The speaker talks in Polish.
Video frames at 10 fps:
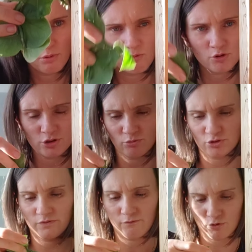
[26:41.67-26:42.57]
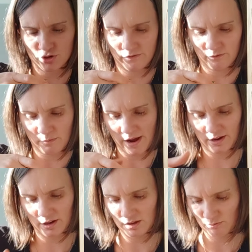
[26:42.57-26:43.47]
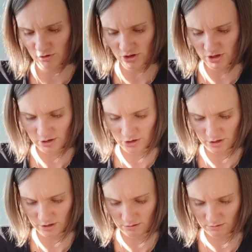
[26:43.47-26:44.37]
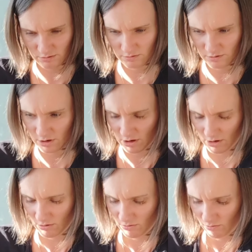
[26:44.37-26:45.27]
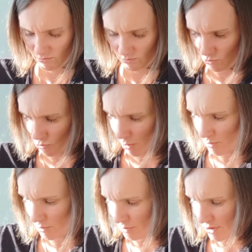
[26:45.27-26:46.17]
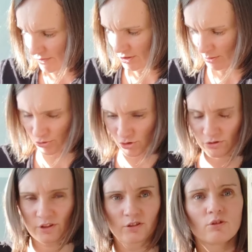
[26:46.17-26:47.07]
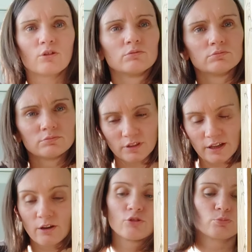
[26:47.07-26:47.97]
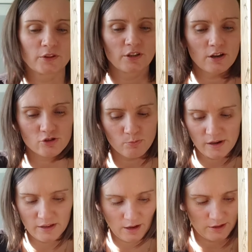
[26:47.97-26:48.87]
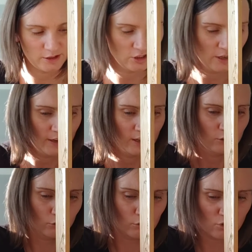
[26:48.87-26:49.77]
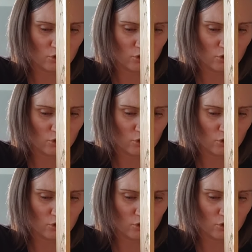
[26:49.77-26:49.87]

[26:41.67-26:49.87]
położę, może włożę w mech i myślę, że mogłabym nawet na początek do jakiegoś patyka czy palika dać. No to